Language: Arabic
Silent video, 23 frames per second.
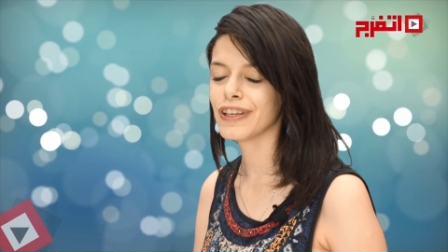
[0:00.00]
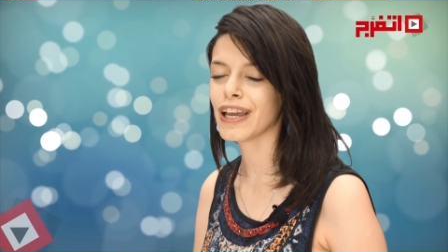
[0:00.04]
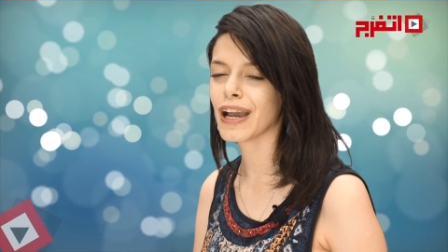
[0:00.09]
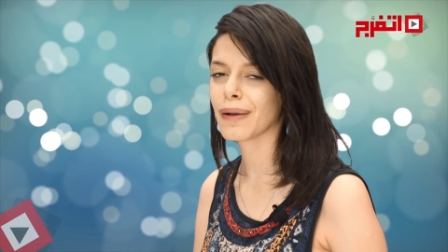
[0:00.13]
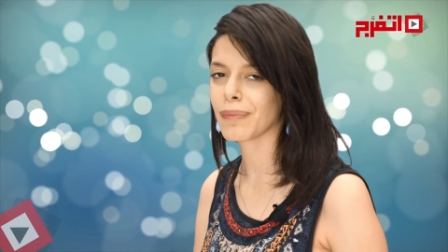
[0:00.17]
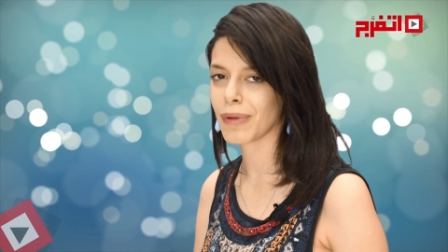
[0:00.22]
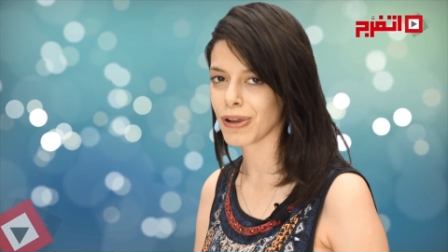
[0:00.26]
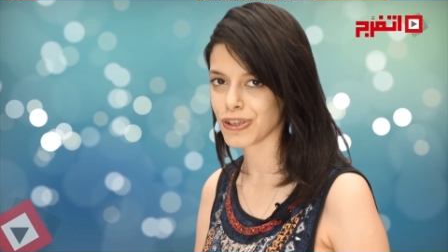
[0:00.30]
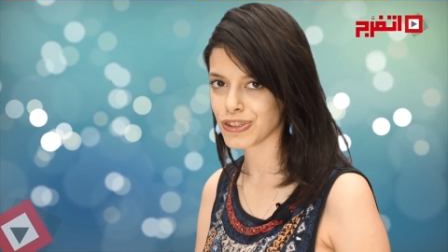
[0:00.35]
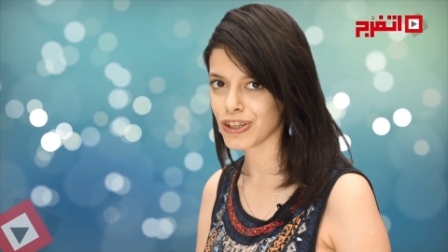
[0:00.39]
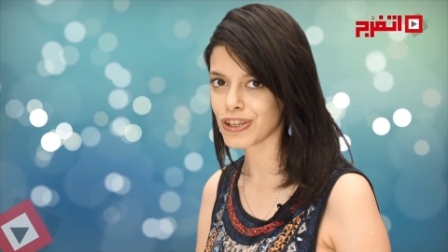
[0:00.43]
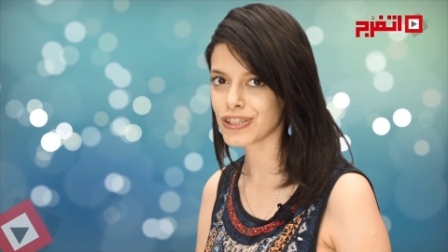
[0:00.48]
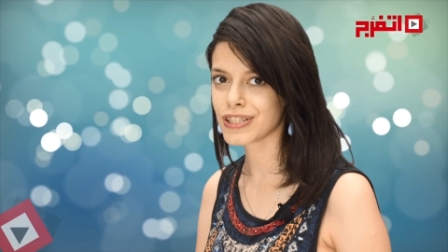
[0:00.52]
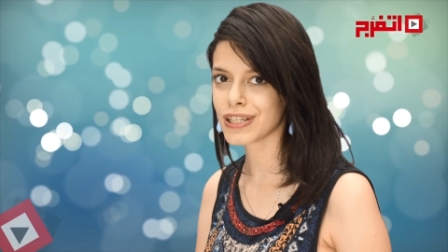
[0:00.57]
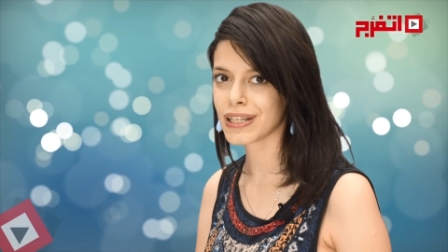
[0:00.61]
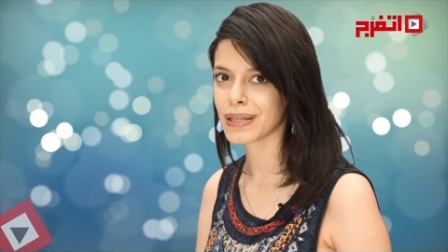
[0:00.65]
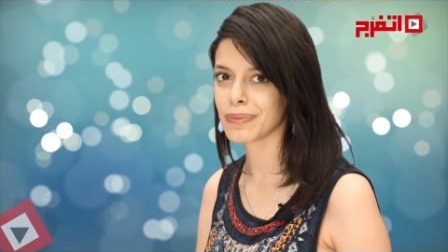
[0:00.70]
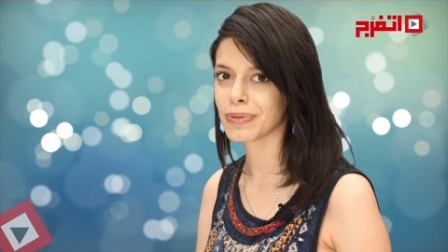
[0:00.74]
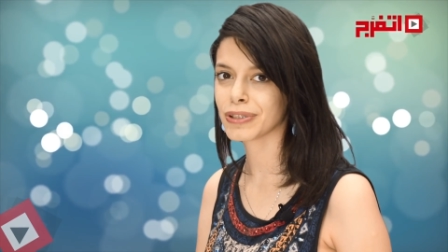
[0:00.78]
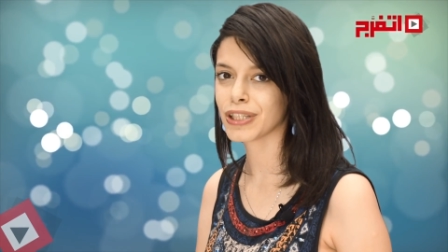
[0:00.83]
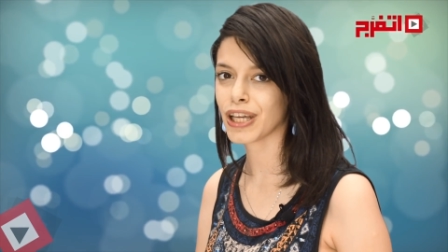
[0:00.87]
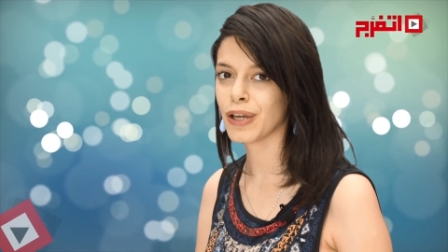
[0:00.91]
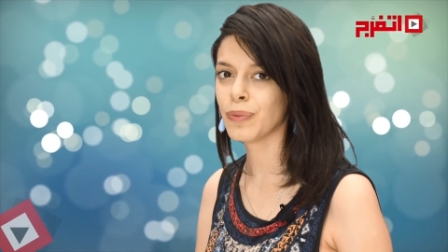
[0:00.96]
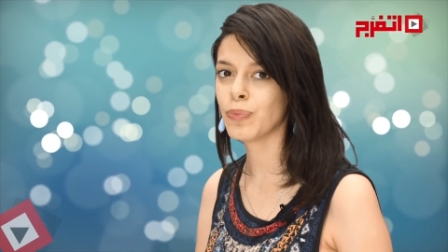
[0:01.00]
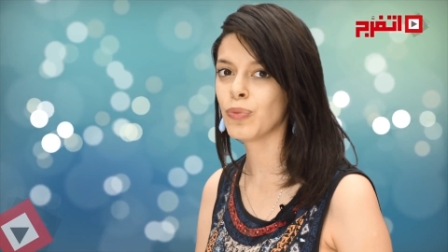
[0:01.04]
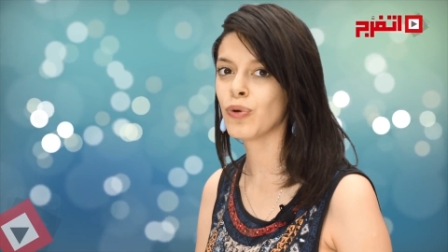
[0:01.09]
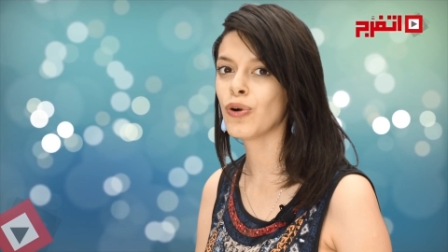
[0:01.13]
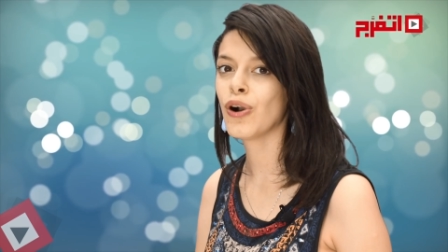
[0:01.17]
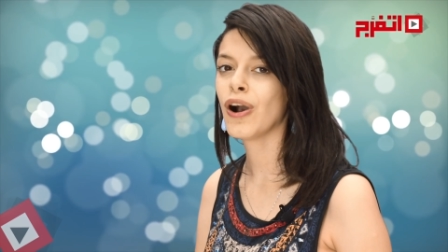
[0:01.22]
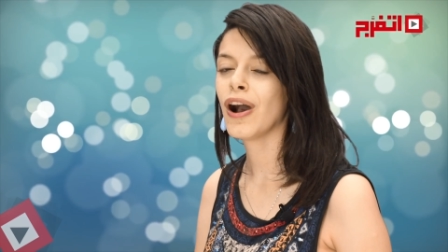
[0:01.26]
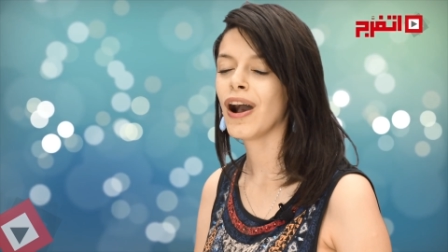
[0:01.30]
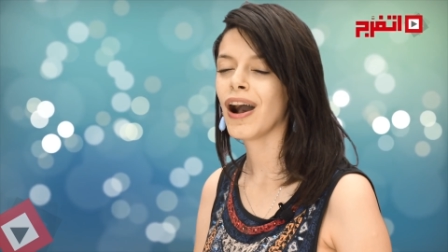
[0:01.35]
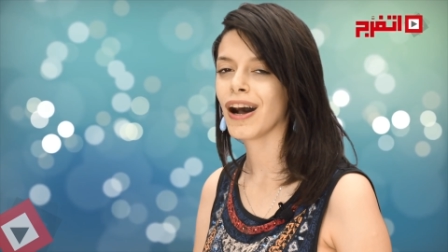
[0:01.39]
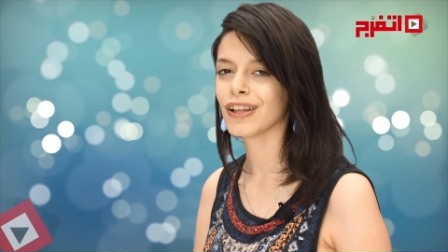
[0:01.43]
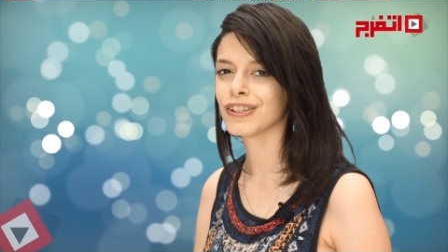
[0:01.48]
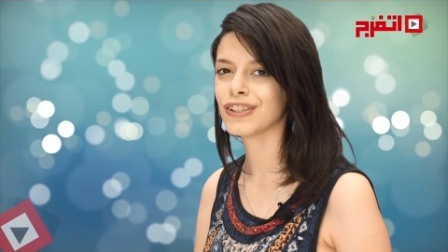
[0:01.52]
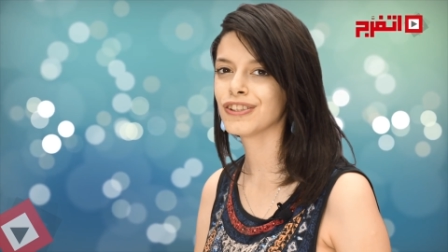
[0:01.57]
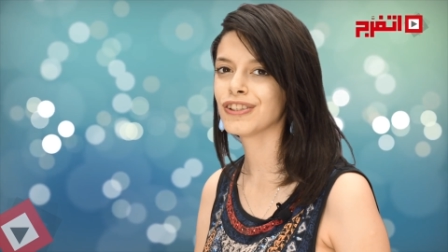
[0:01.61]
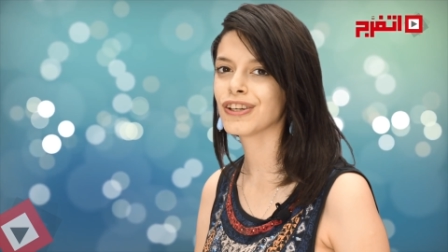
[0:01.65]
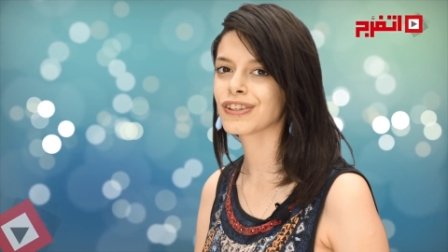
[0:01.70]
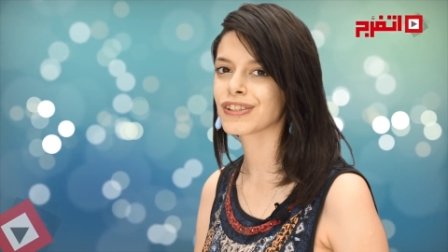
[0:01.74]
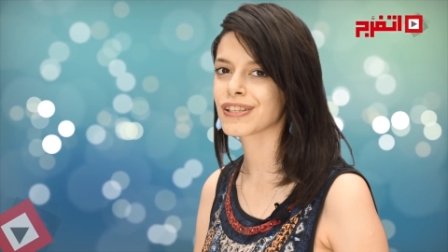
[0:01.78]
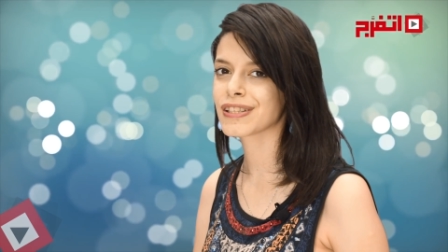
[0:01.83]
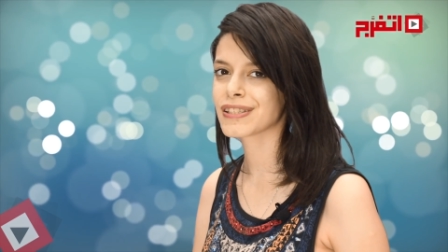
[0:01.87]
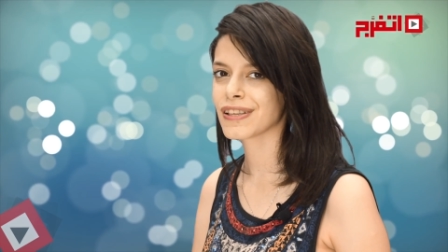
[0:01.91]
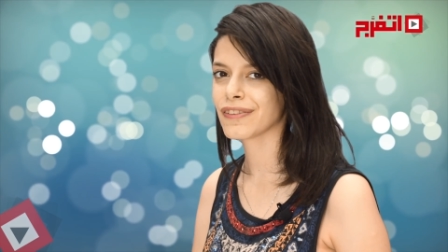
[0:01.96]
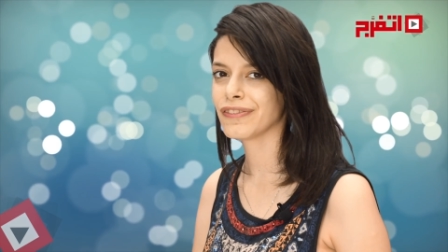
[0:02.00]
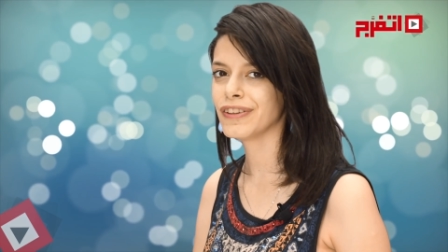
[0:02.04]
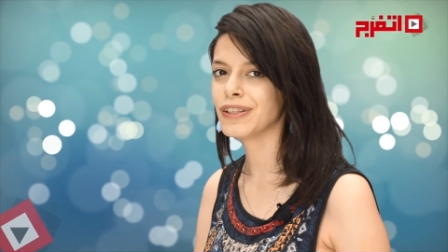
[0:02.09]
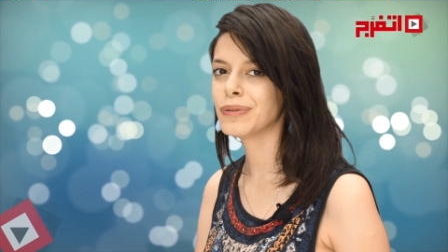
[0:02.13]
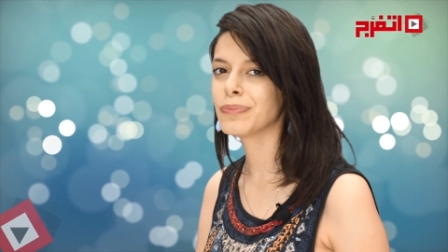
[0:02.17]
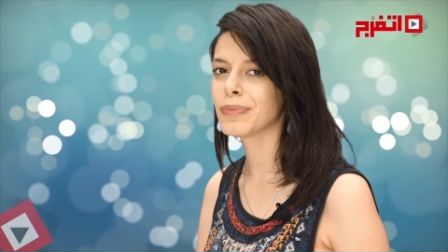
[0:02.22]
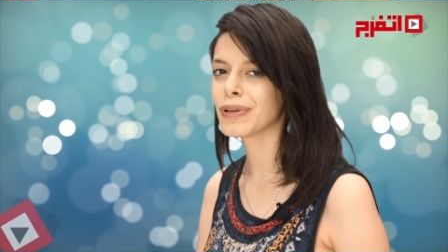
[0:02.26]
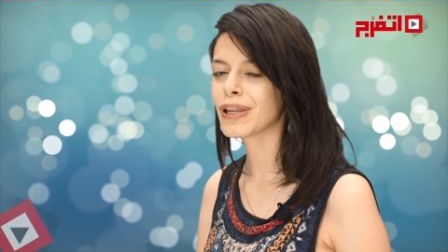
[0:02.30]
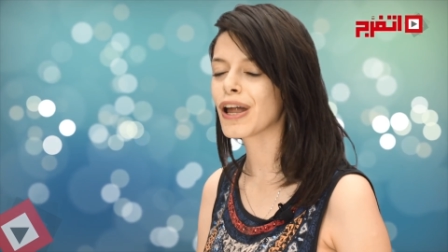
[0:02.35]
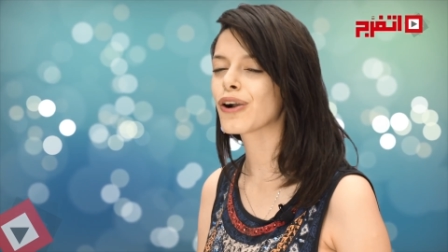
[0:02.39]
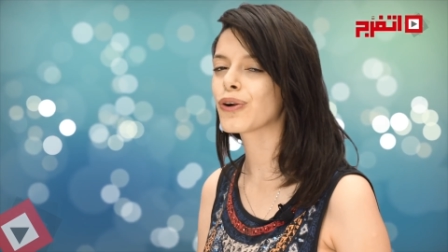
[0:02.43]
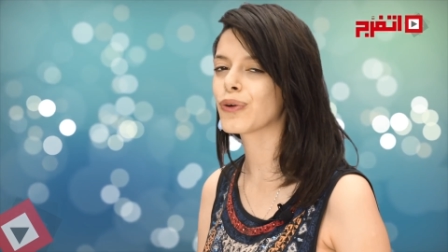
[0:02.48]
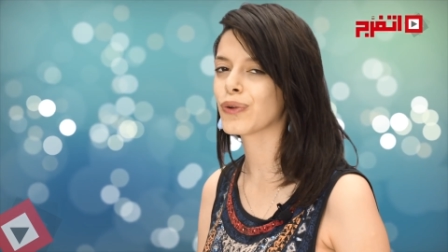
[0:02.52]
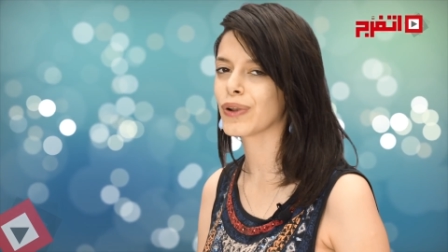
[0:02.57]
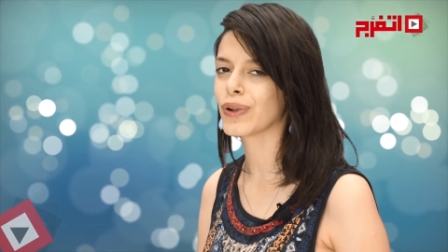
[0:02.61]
فيها مع الشخص اللي بتحبه هتقدر تستفيد منها